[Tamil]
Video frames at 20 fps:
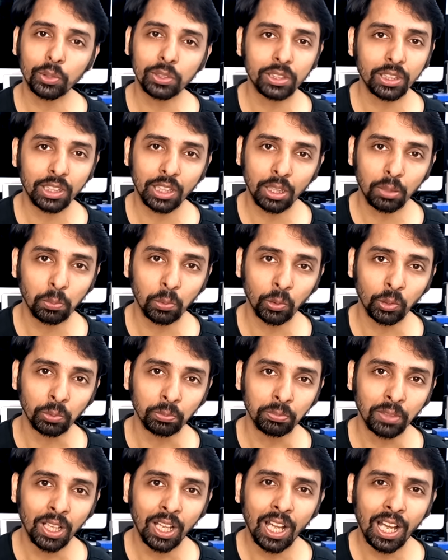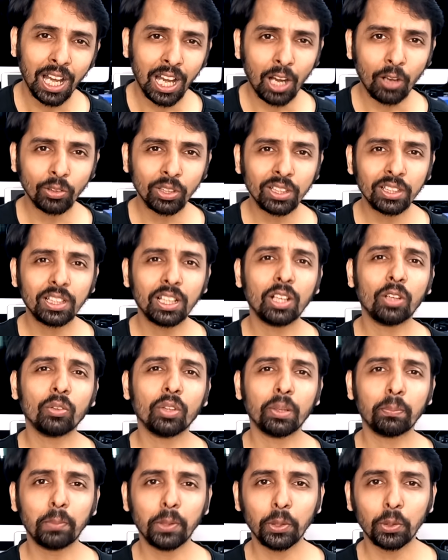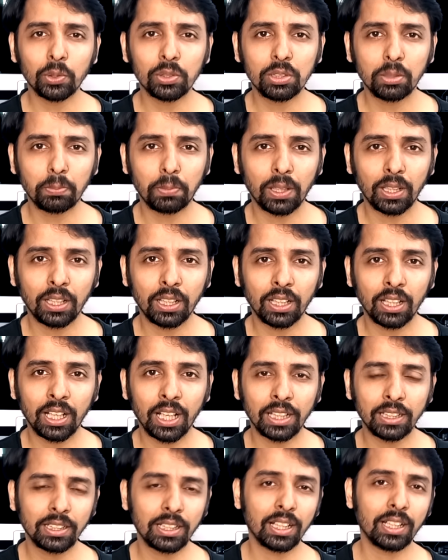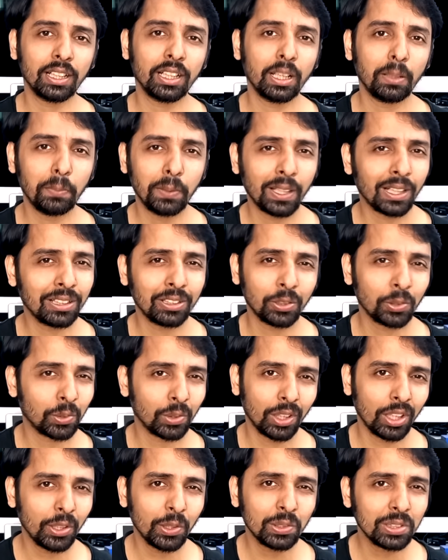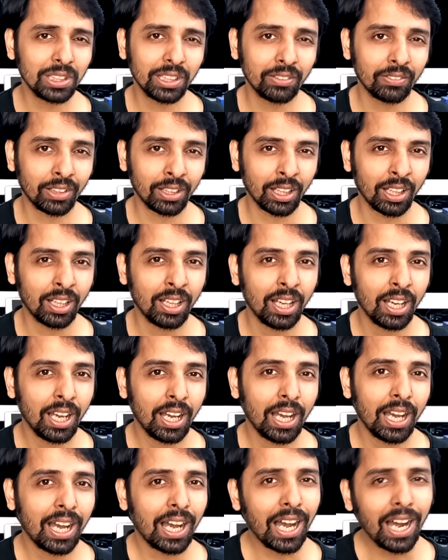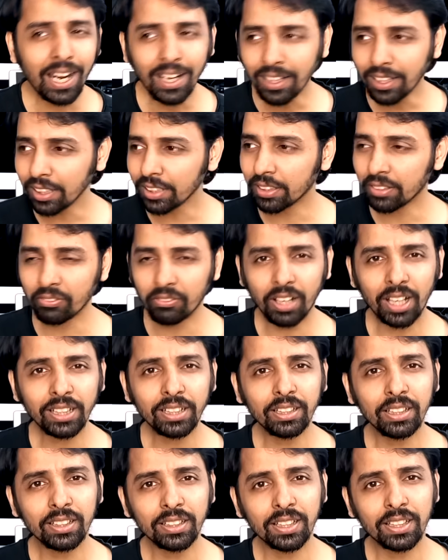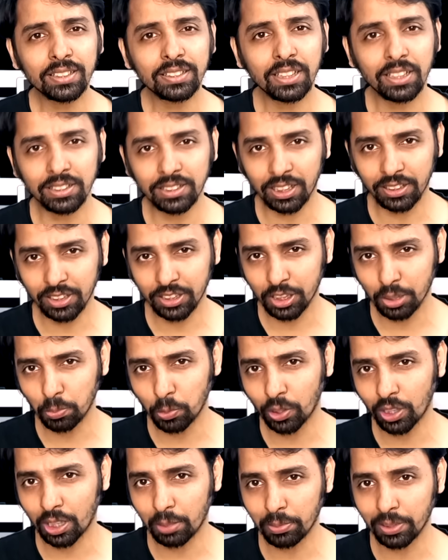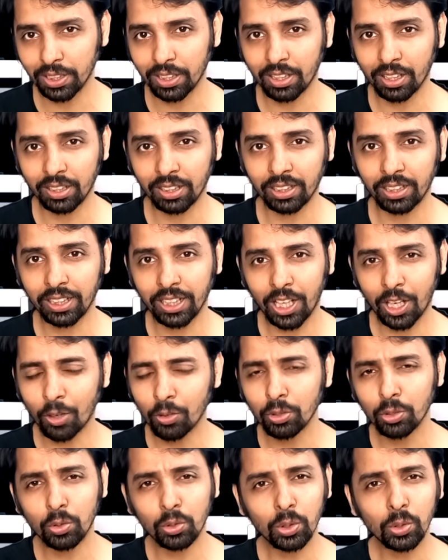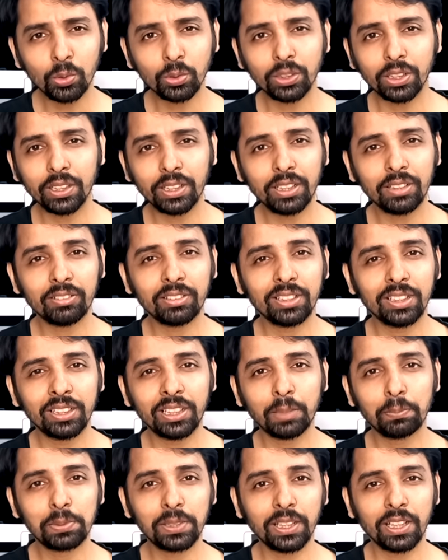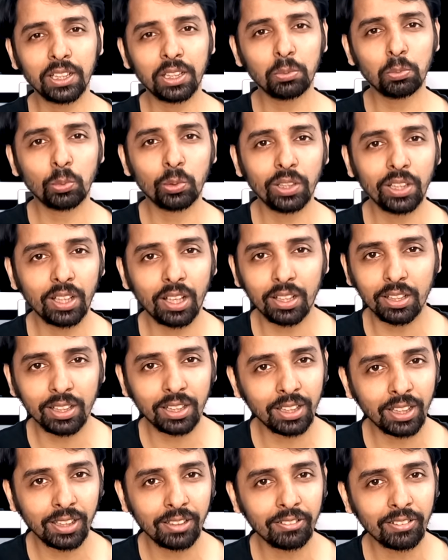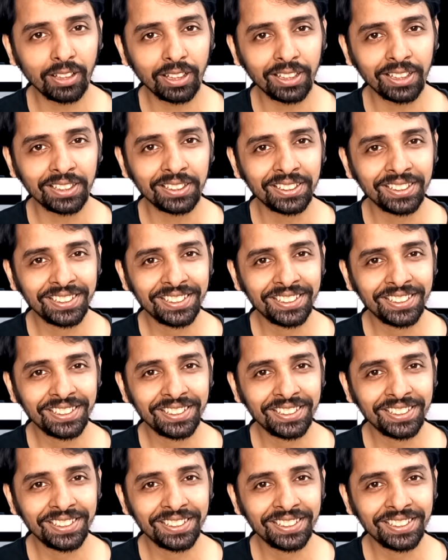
யோசிச்சிங்கன்னா போதும் அவங்கக்கிட்ட அவங்க எப்படி யோசிப்பாங்க அதுக்காக நான் எப்படி நடந்துக்கணும்லாம் யோசிக்க வேண்டாம் ஆனால் வாழ்க்கையில் தினசரி சந்திச்சுட்டு போகிற நபர்கள் இருக்காங்க இல்லையா அவங்க ஒன்றும் உங்ககிட்ட வந்து டிப்ஸை கேட்டு முன்னேறதுக்காக வரல